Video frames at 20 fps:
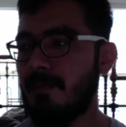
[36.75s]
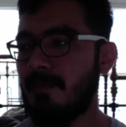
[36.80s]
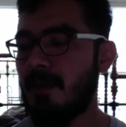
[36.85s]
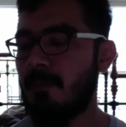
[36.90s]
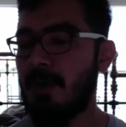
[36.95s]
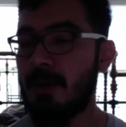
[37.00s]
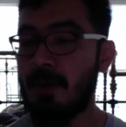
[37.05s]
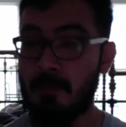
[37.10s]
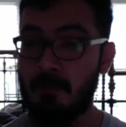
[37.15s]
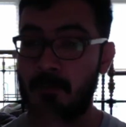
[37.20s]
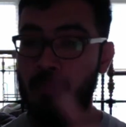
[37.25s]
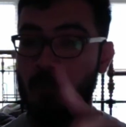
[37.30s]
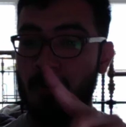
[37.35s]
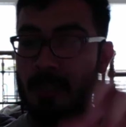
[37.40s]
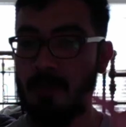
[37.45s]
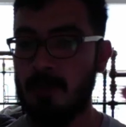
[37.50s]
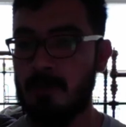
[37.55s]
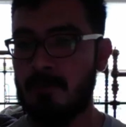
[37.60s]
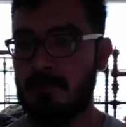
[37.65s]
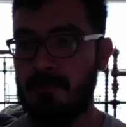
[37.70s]
bueno, un
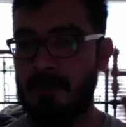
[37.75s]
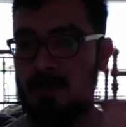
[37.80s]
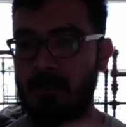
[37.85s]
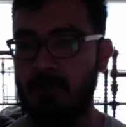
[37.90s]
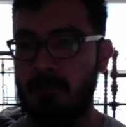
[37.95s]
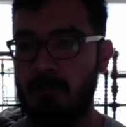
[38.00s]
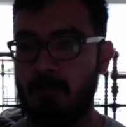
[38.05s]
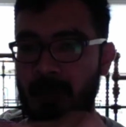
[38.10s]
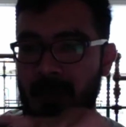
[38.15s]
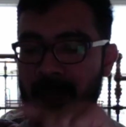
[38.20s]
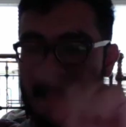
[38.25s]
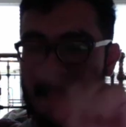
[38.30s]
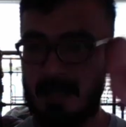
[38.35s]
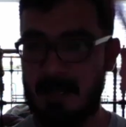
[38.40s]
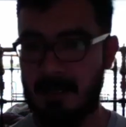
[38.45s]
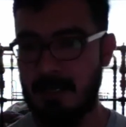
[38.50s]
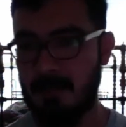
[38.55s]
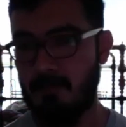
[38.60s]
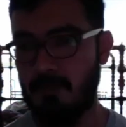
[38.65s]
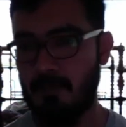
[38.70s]
poquito, perdón, me voy a
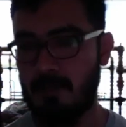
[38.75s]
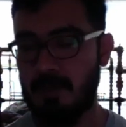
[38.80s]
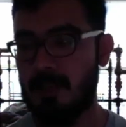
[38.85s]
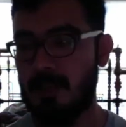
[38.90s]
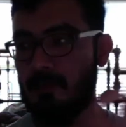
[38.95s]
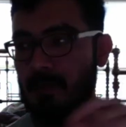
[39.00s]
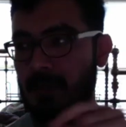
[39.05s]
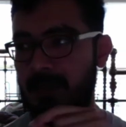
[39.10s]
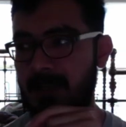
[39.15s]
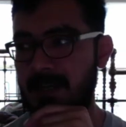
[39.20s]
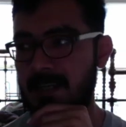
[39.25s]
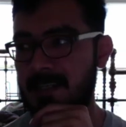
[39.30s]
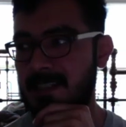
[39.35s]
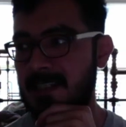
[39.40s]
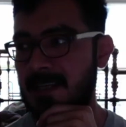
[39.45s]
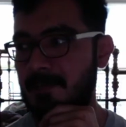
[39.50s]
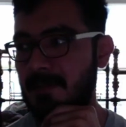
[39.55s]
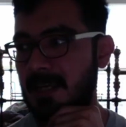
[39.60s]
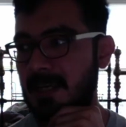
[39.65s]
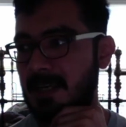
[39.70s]
dar, ir un poquito atrás
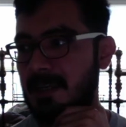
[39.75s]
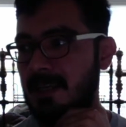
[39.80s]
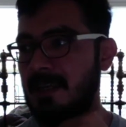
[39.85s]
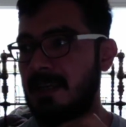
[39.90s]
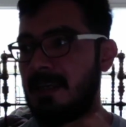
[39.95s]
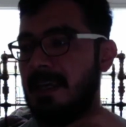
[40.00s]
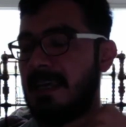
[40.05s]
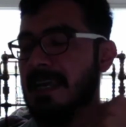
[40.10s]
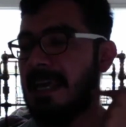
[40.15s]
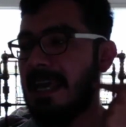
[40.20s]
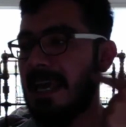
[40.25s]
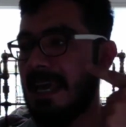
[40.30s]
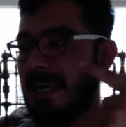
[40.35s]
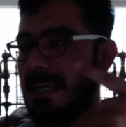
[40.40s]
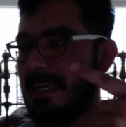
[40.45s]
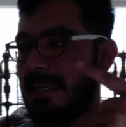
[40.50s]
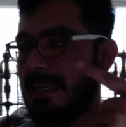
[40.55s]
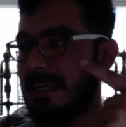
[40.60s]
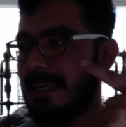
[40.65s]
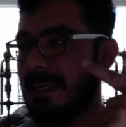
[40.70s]
también,
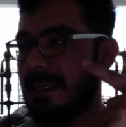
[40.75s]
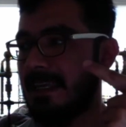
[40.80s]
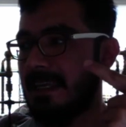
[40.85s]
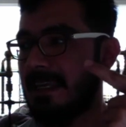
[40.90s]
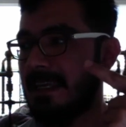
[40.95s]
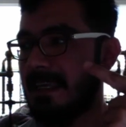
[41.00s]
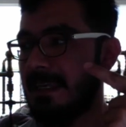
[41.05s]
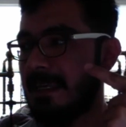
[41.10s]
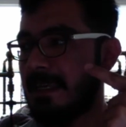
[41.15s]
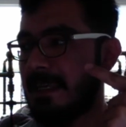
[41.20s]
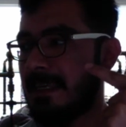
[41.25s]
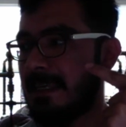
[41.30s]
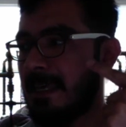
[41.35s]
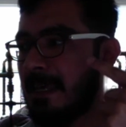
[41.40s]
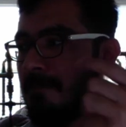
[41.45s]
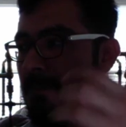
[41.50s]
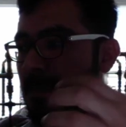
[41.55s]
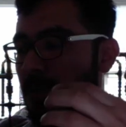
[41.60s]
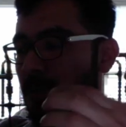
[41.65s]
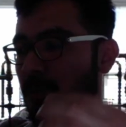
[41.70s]
y
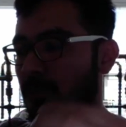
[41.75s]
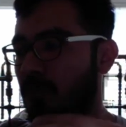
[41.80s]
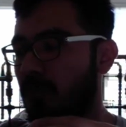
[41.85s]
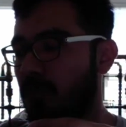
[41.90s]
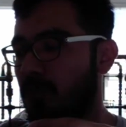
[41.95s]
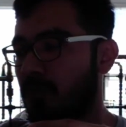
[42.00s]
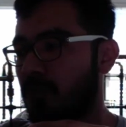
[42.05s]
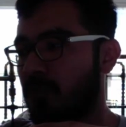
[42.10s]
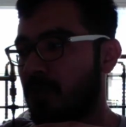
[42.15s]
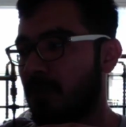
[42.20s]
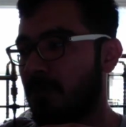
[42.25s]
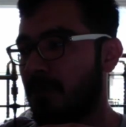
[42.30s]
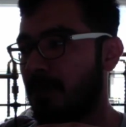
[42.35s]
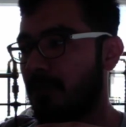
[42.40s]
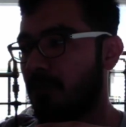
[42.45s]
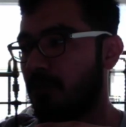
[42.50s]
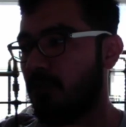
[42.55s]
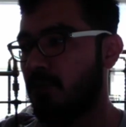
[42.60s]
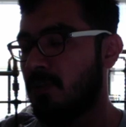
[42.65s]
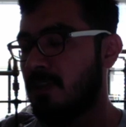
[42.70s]
en medio de todos esos
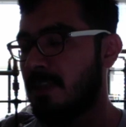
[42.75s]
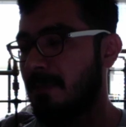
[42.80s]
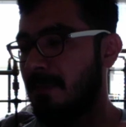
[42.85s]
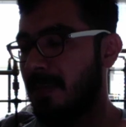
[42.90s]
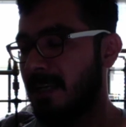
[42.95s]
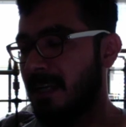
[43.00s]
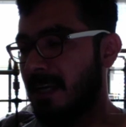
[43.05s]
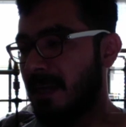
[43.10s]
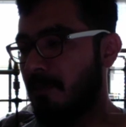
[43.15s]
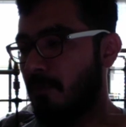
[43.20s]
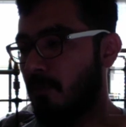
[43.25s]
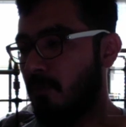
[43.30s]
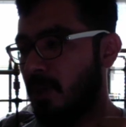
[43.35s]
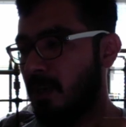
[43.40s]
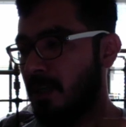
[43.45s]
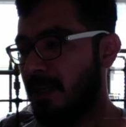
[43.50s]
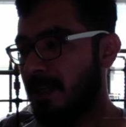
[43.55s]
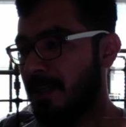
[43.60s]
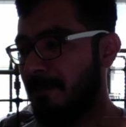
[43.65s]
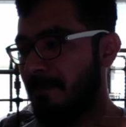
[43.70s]
eventos también era
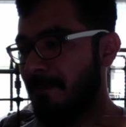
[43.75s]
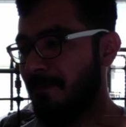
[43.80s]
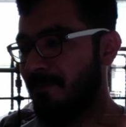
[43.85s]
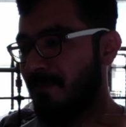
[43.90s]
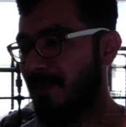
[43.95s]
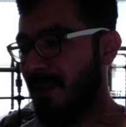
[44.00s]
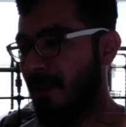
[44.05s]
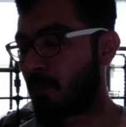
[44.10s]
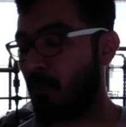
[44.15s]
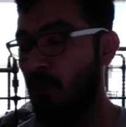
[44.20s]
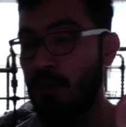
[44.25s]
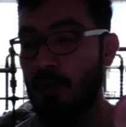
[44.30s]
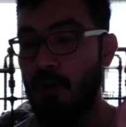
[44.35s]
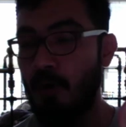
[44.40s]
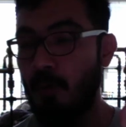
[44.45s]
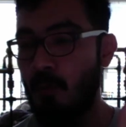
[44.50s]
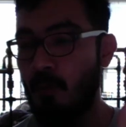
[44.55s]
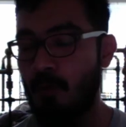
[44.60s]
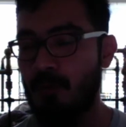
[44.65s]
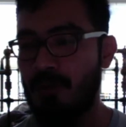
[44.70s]
muy, muy
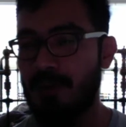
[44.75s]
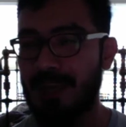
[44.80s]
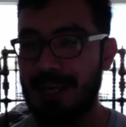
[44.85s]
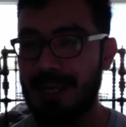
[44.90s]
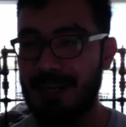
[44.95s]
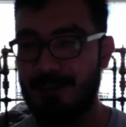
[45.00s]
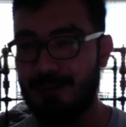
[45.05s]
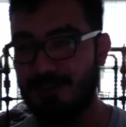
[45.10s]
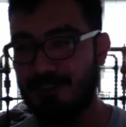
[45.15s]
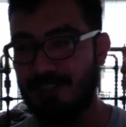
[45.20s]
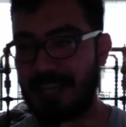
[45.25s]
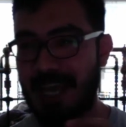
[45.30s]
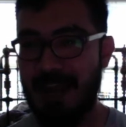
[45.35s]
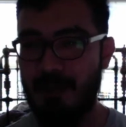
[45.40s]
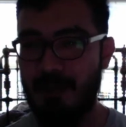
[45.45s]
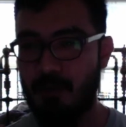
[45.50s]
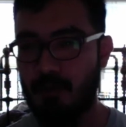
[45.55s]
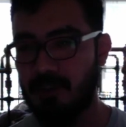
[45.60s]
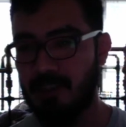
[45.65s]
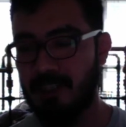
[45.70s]
común que en los
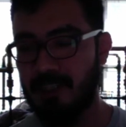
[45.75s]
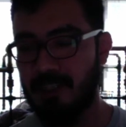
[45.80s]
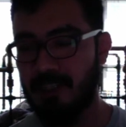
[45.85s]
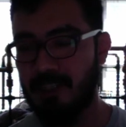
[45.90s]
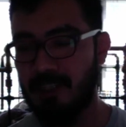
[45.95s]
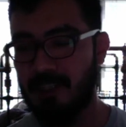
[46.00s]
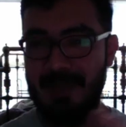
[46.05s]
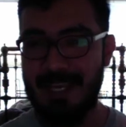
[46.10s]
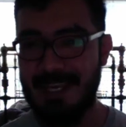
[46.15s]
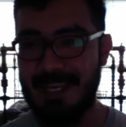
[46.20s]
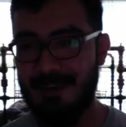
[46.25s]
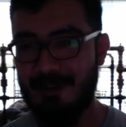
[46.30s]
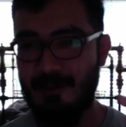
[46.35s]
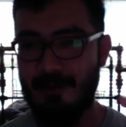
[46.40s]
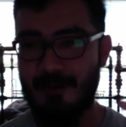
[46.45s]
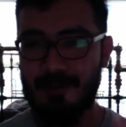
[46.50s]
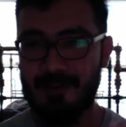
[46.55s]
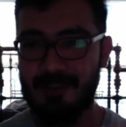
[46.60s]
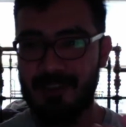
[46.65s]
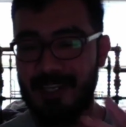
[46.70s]
diálogos entre
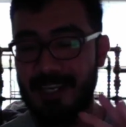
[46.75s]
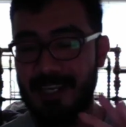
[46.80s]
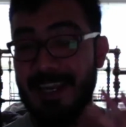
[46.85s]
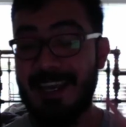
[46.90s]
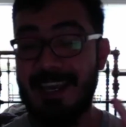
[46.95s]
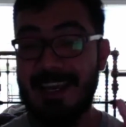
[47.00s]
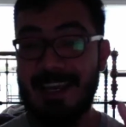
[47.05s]
amigos y